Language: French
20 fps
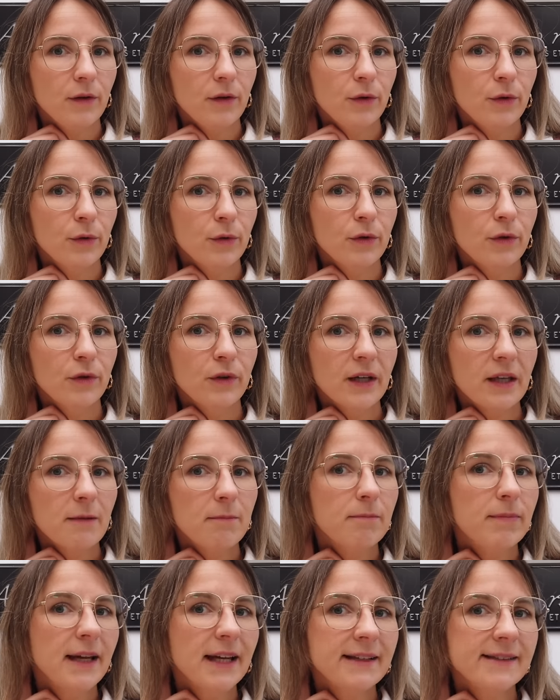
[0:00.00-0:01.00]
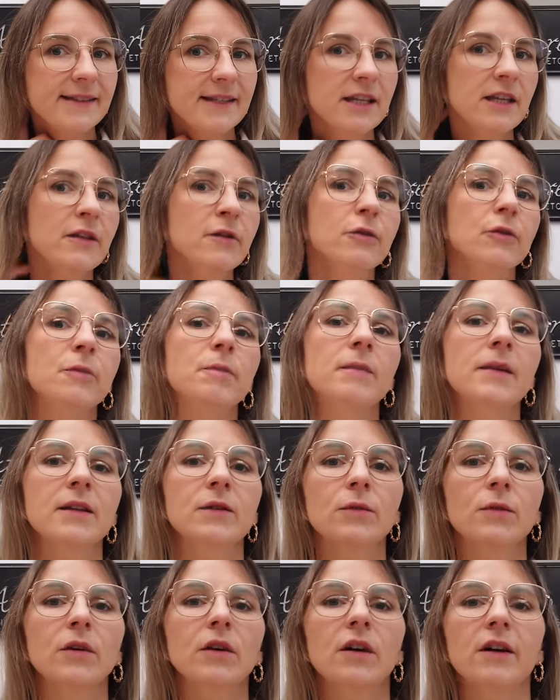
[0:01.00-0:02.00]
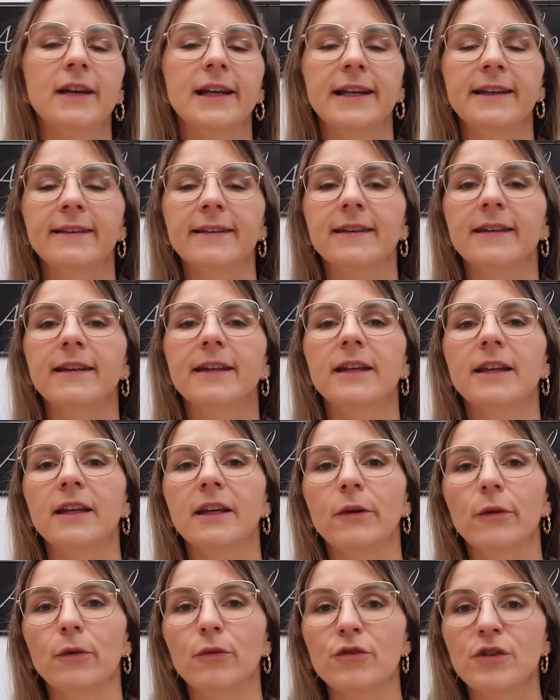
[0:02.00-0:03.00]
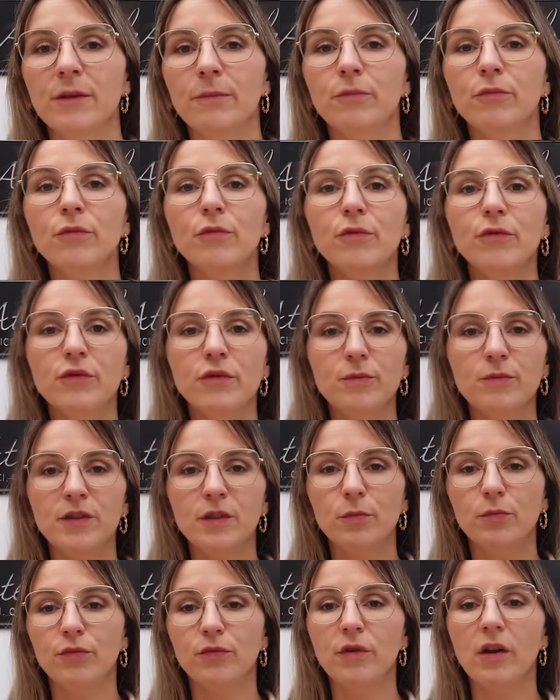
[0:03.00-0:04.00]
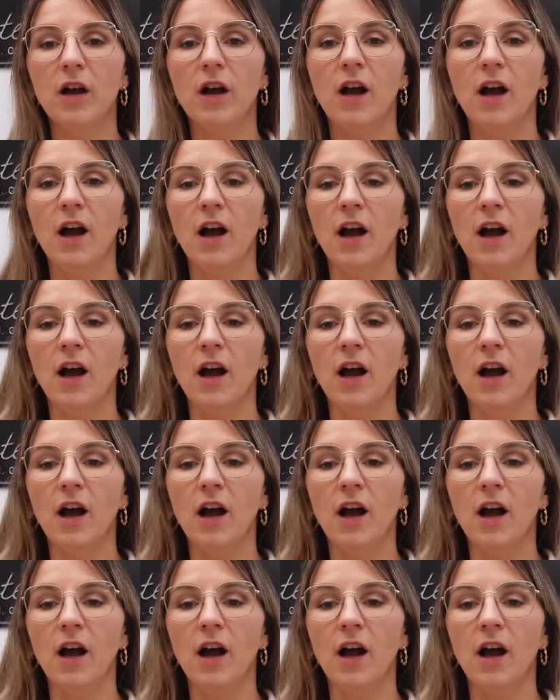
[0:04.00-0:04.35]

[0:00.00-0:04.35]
le coloris Bertie de Maison Corlaine et euh, j'aime beaucoup ce petit pull